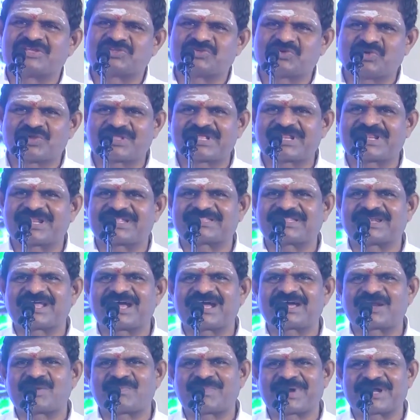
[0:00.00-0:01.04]
அந்த ஜோதிட
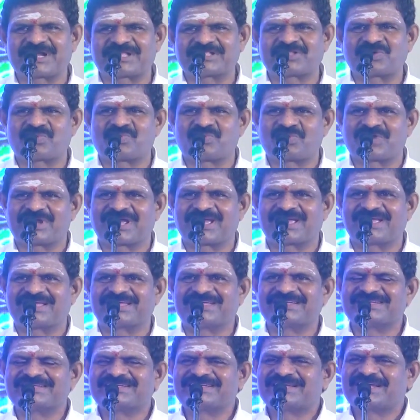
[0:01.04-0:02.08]
ரத்னாங்கிற பட்டத்தை கொடுங்க
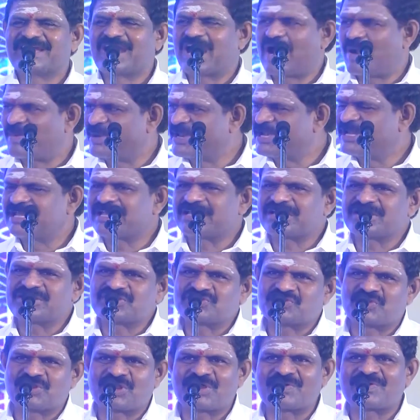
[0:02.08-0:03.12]
அப்படின்னு
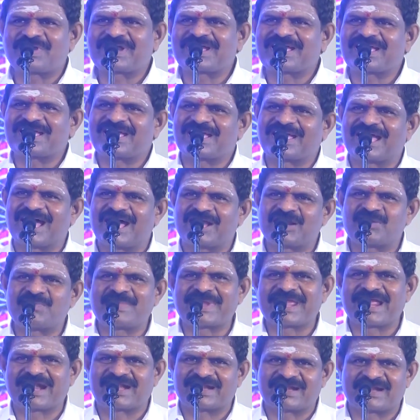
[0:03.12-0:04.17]
சொன்னவங்க
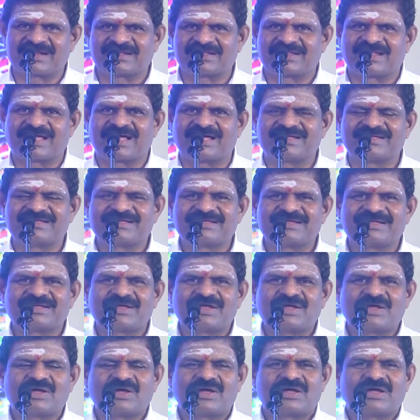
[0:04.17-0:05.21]
அருமை அண்ணன் தான்
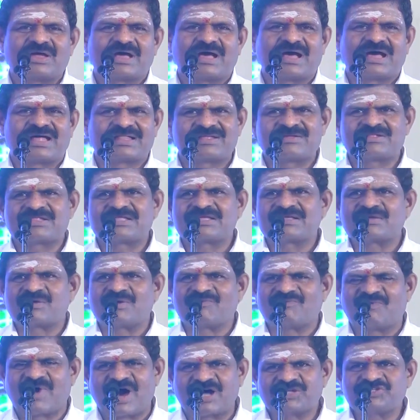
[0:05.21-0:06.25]
அதாவது
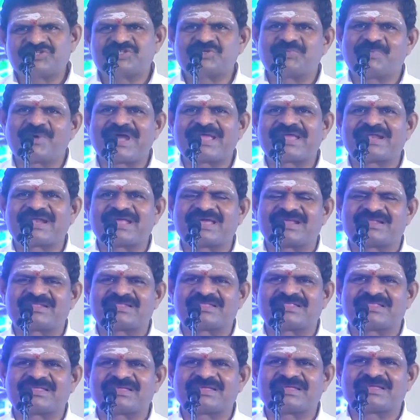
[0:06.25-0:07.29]

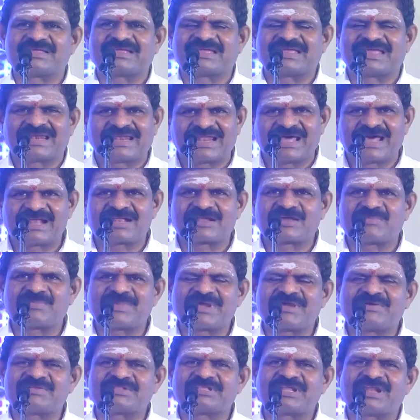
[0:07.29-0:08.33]
வாஜ்பாயிலிருந்து
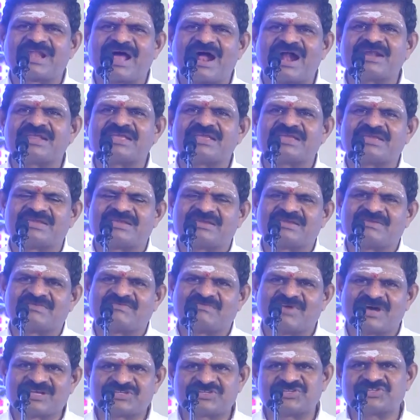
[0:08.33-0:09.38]
எல்லாருக்குமே வந்து நாடி
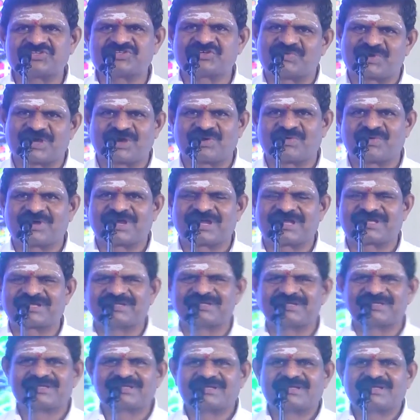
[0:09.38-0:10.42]
வாசித்தவங்க அவங்க
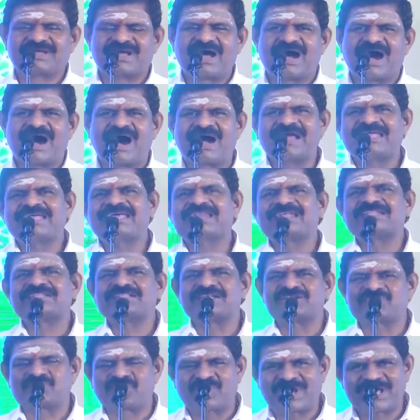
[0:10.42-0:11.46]

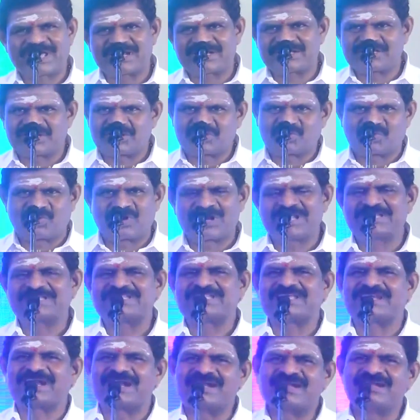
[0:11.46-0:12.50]
ஆயிரத்தி தொள்ளாயிரத்தி
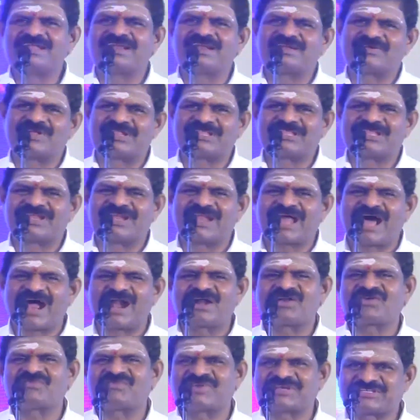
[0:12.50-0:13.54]
தொண்ணூற்றி ரெண்டில் வந்து
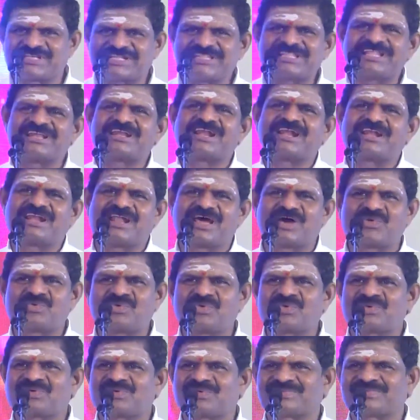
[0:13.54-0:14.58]
நானும் வசந்தன்
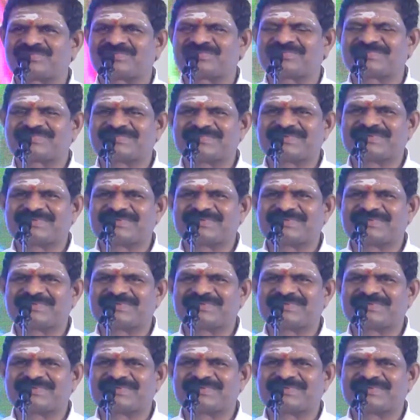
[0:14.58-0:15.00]
அண்ணாவும்